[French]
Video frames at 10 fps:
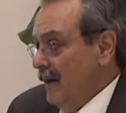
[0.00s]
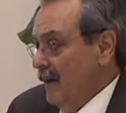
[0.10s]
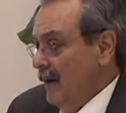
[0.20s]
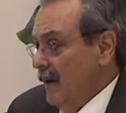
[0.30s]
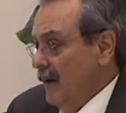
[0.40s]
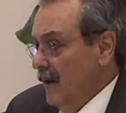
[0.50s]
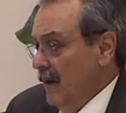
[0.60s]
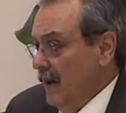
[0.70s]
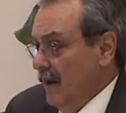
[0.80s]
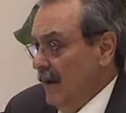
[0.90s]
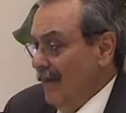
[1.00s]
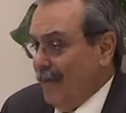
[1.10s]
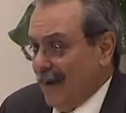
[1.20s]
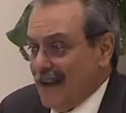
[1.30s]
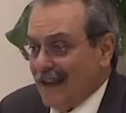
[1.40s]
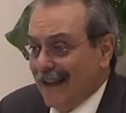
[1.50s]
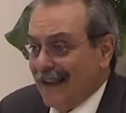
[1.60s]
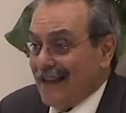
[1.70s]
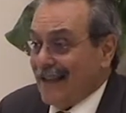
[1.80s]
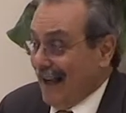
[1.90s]
après 40 ans
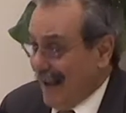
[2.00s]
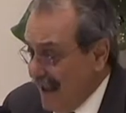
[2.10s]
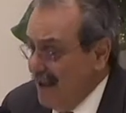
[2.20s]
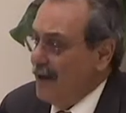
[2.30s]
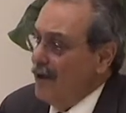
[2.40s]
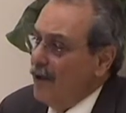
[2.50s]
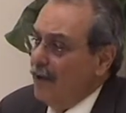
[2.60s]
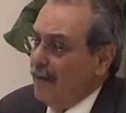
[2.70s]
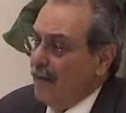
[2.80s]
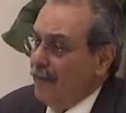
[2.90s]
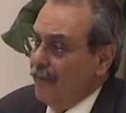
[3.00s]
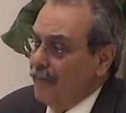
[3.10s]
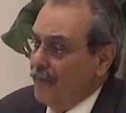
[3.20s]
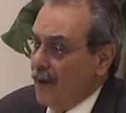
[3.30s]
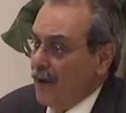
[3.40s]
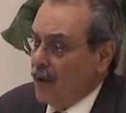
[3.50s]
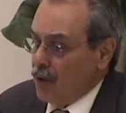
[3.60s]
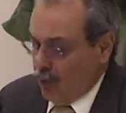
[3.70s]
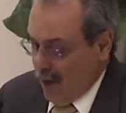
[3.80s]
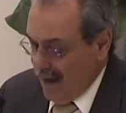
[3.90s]
donc de sa édification,
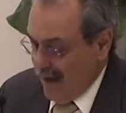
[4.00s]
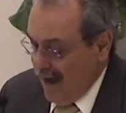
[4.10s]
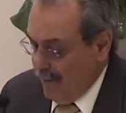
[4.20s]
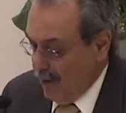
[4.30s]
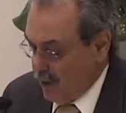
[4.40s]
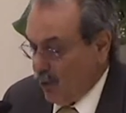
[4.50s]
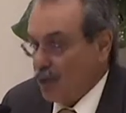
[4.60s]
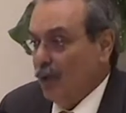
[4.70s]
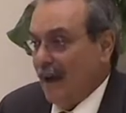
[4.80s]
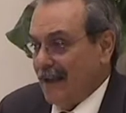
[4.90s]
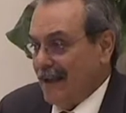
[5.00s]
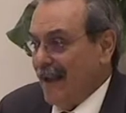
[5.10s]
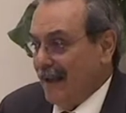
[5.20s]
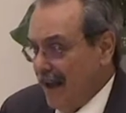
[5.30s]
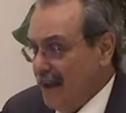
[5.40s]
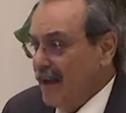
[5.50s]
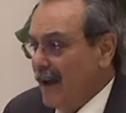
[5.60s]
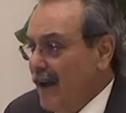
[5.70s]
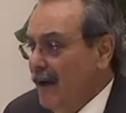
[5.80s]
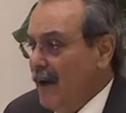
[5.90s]
elle se trouve en danger.
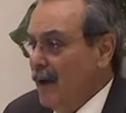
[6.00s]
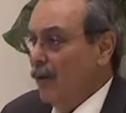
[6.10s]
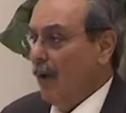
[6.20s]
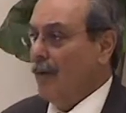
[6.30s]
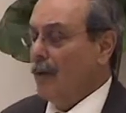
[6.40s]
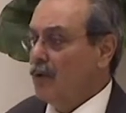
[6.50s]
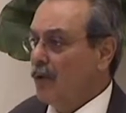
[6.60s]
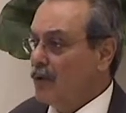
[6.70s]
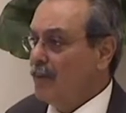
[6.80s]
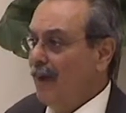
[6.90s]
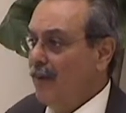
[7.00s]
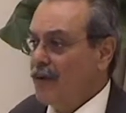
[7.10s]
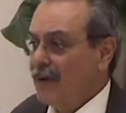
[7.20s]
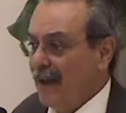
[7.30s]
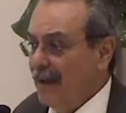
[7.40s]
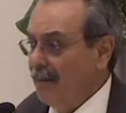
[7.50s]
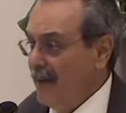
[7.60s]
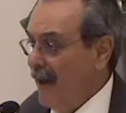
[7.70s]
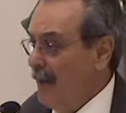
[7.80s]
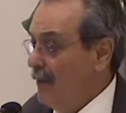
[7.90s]
Entre temps, en
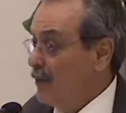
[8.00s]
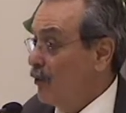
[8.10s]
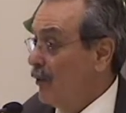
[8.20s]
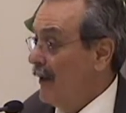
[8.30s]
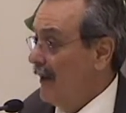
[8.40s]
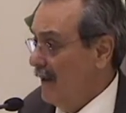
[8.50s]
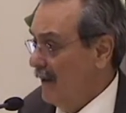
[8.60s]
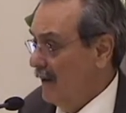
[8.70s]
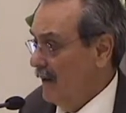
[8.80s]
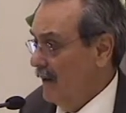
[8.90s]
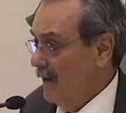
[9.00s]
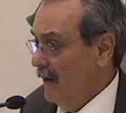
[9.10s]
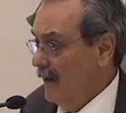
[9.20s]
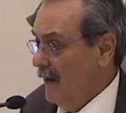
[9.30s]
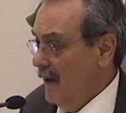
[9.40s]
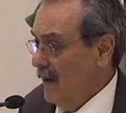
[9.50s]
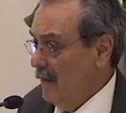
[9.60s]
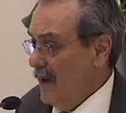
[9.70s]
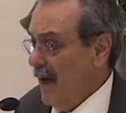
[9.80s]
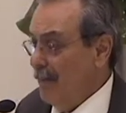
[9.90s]
75, il
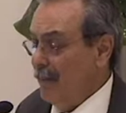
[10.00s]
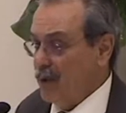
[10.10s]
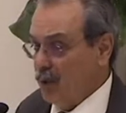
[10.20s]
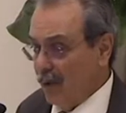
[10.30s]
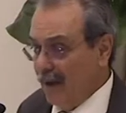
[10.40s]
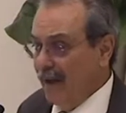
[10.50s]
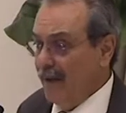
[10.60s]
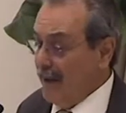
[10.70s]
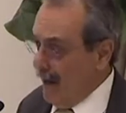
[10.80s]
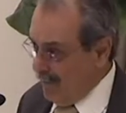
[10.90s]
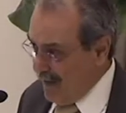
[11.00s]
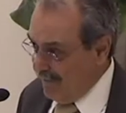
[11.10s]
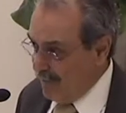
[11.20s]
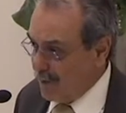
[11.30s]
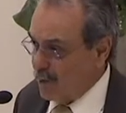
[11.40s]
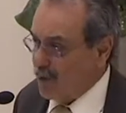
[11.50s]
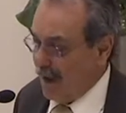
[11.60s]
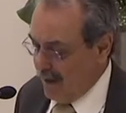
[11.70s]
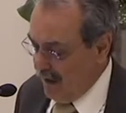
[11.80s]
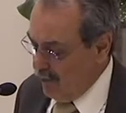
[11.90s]
envoie une, une
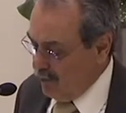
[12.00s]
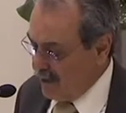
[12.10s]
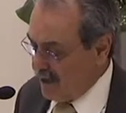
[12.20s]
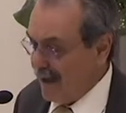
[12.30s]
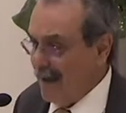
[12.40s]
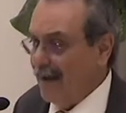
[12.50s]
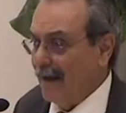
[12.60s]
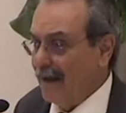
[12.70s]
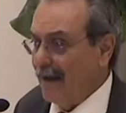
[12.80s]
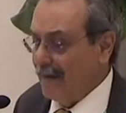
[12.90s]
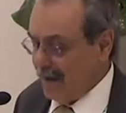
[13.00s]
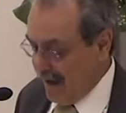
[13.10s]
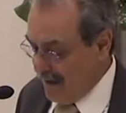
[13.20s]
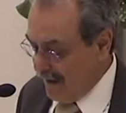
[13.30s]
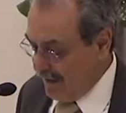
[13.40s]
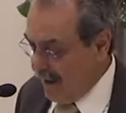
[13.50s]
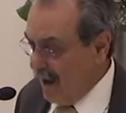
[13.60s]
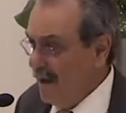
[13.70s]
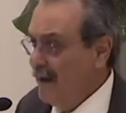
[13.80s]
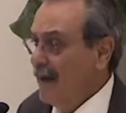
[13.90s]
lettre par
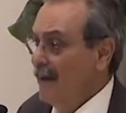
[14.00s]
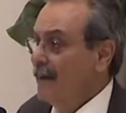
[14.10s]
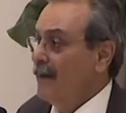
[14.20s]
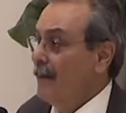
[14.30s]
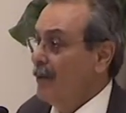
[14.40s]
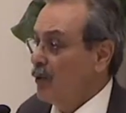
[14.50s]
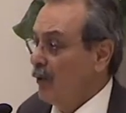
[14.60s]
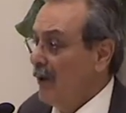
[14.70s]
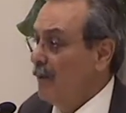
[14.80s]
le Saint-Esprit,